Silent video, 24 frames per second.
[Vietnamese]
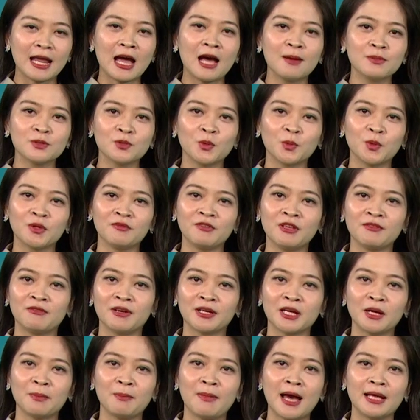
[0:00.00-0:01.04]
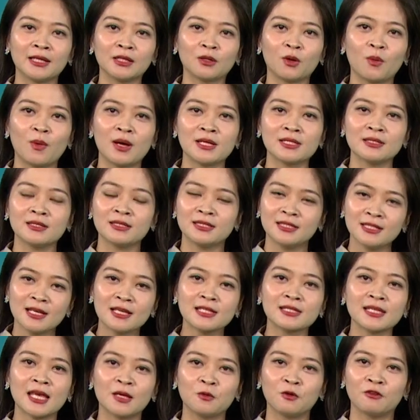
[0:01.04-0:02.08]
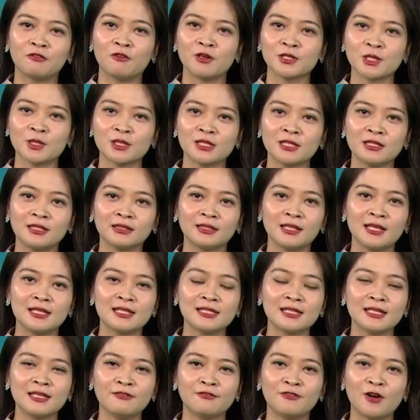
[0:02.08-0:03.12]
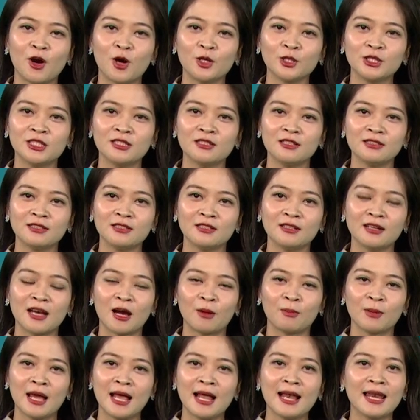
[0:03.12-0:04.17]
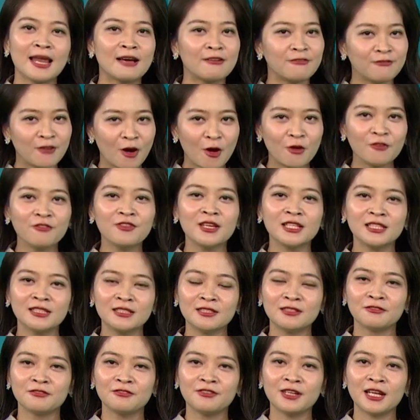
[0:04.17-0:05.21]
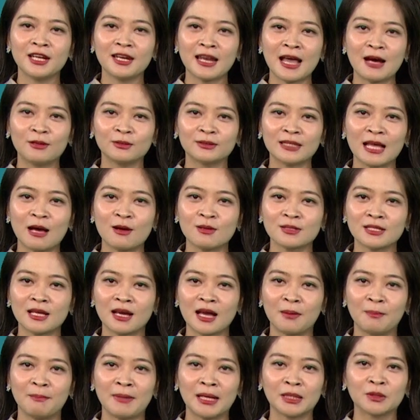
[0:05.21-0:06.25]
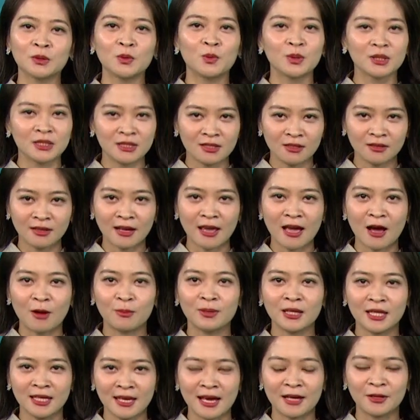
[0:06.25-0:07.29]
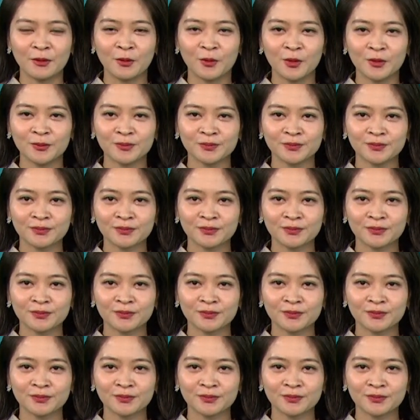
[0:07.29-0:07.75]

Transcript: đáp giúp quý vị và các bạn qua sự chia sẻ của Phó Giáo sư Tiến sĩ Võ Trương Như Ngọc là Phó Viện trưởng Viện Đào tạo Răng Hàm Mặt thuộc Trường Đại học Y Hà Nội.